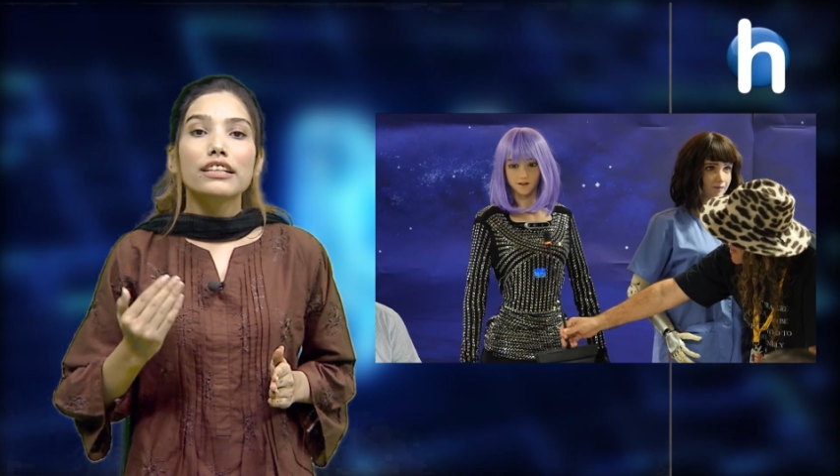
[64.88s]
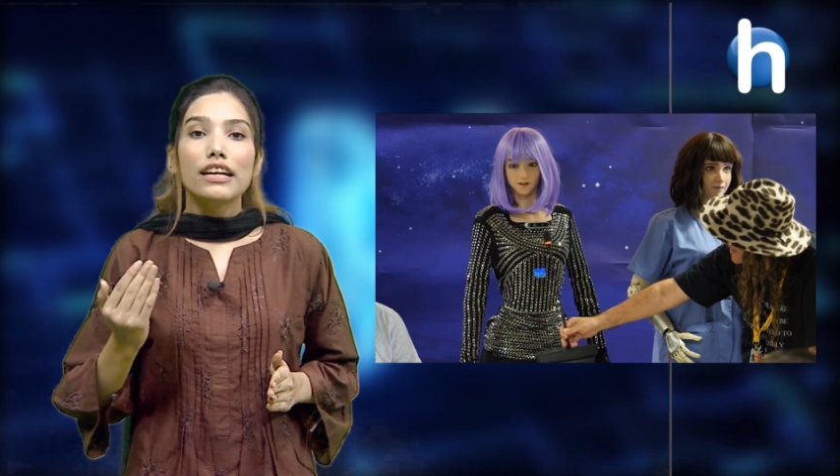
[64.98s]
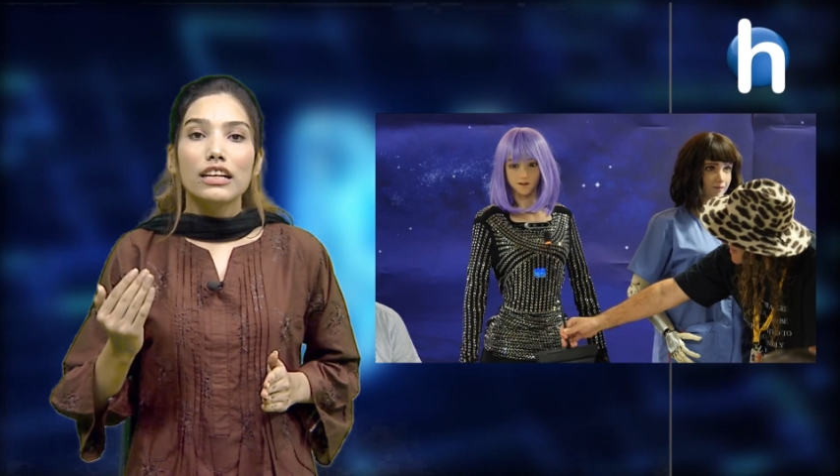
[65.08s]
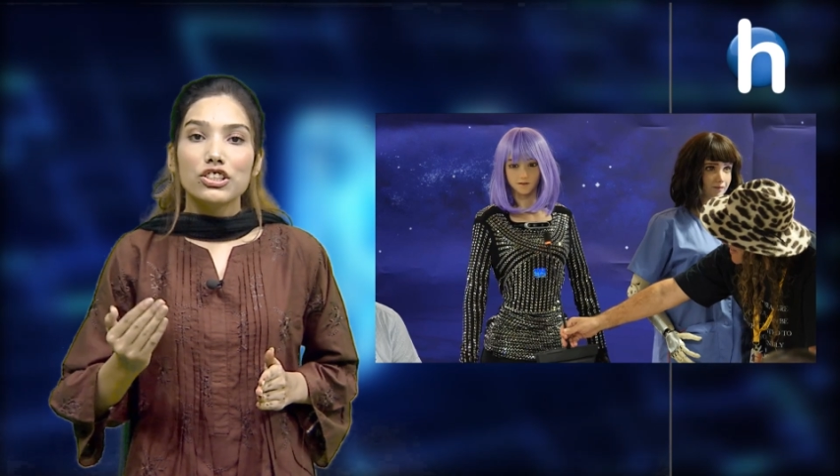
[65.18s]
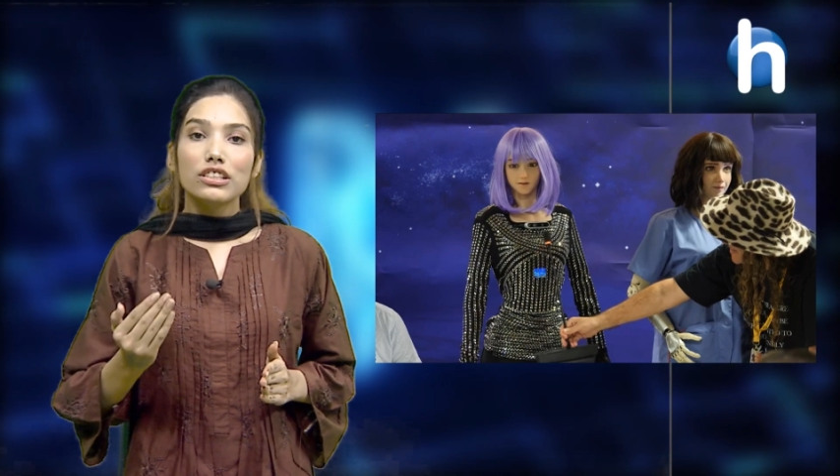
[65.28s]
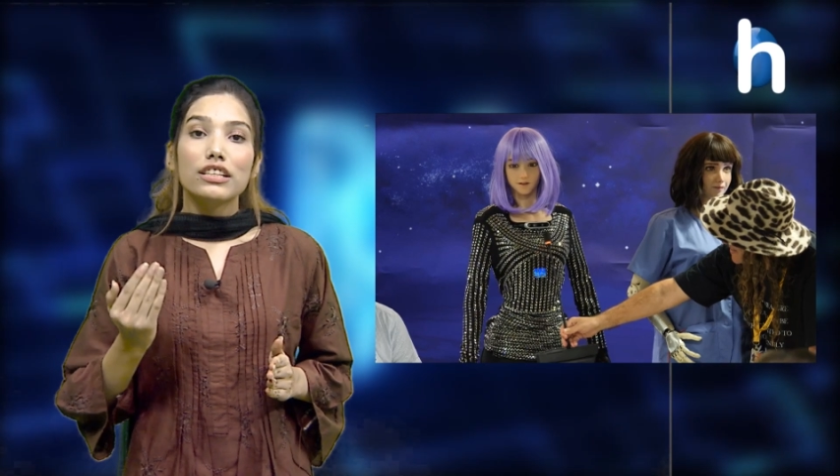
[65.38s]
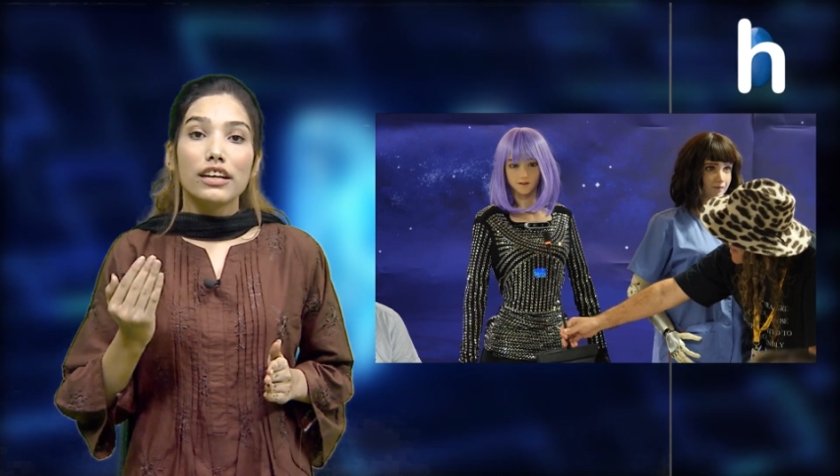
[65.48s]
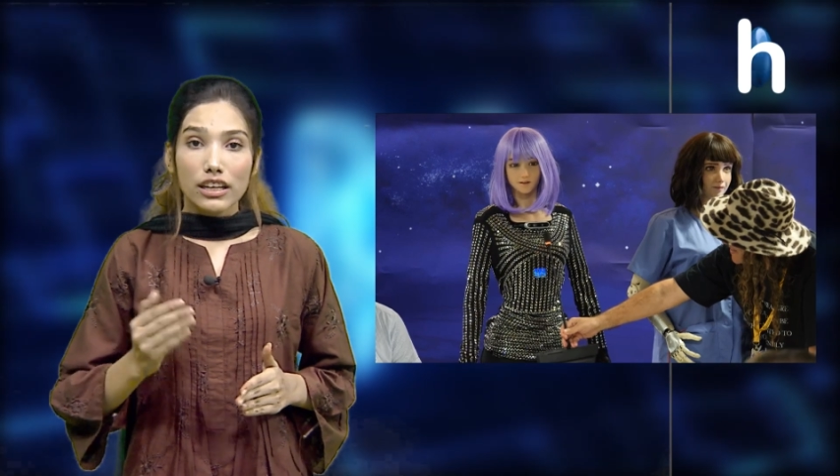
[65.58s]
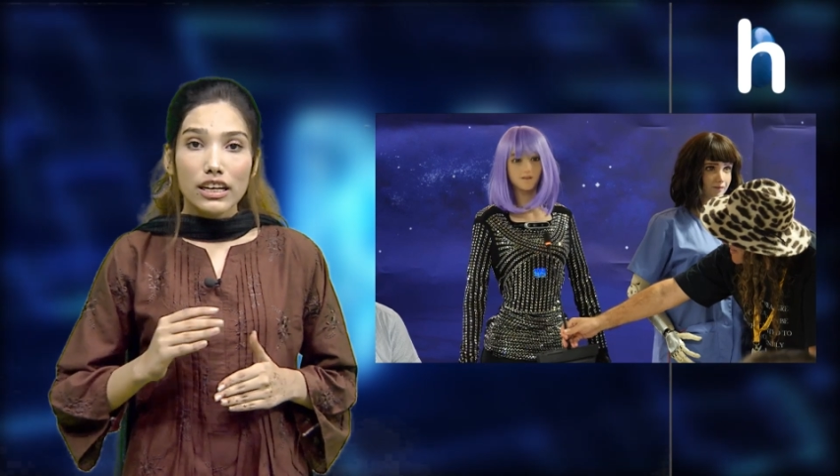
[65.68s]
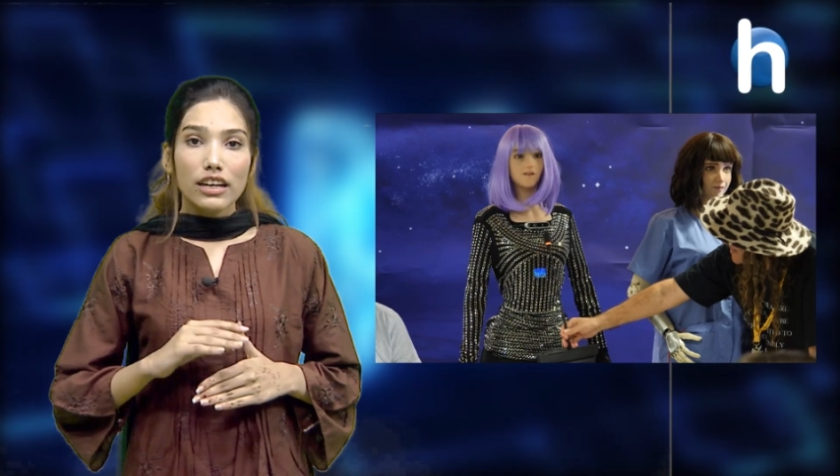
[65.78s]
इंटेलिजेंस
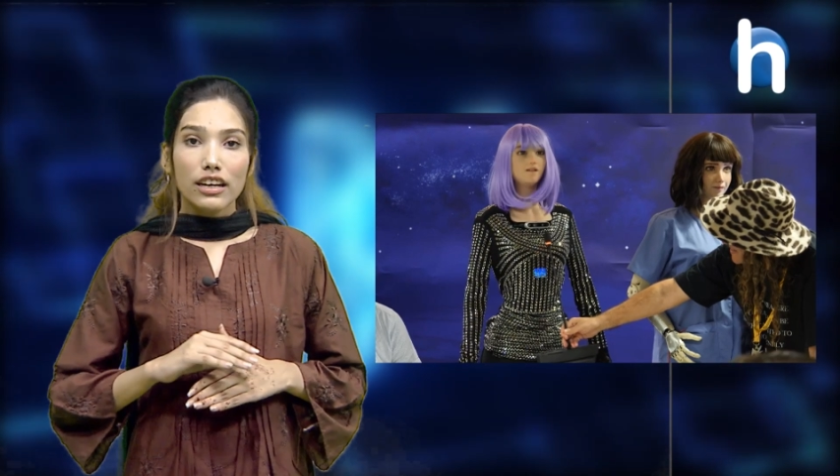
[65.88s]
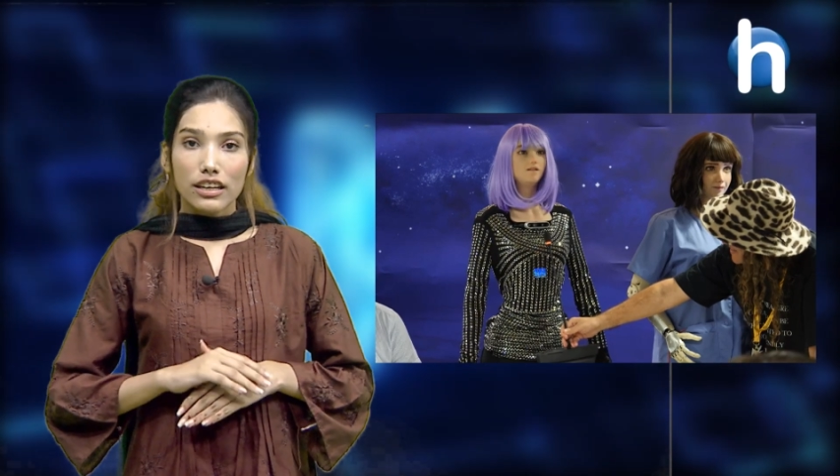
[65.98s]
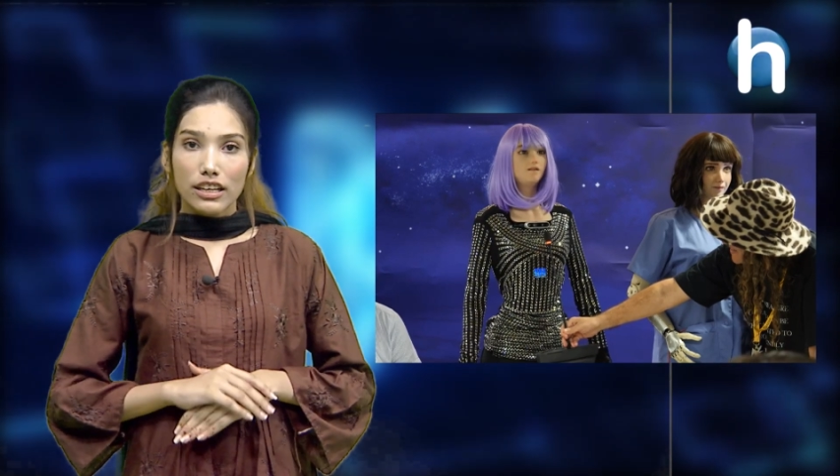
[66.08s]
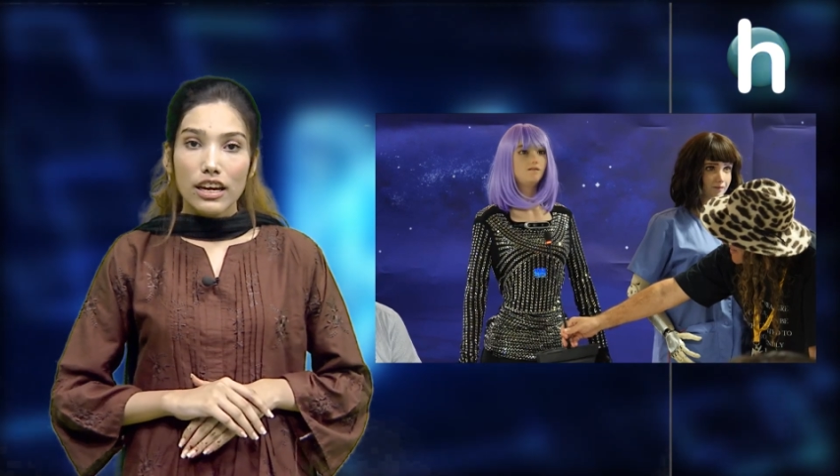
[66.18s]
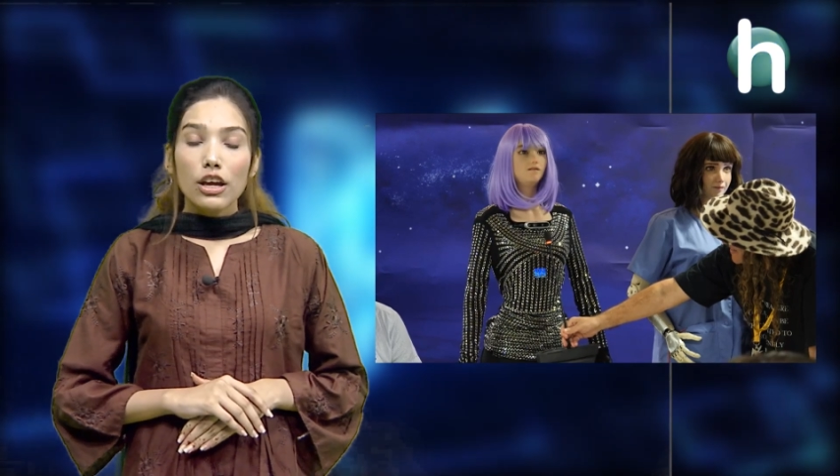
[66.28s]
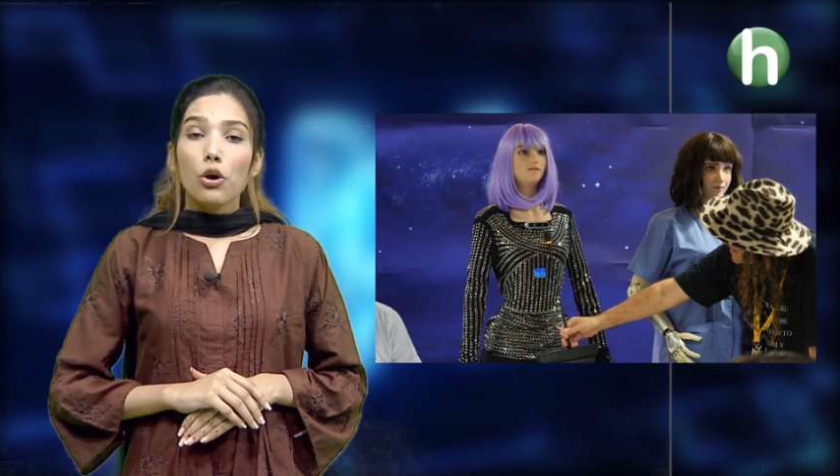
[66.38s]
तरक्की कर रही है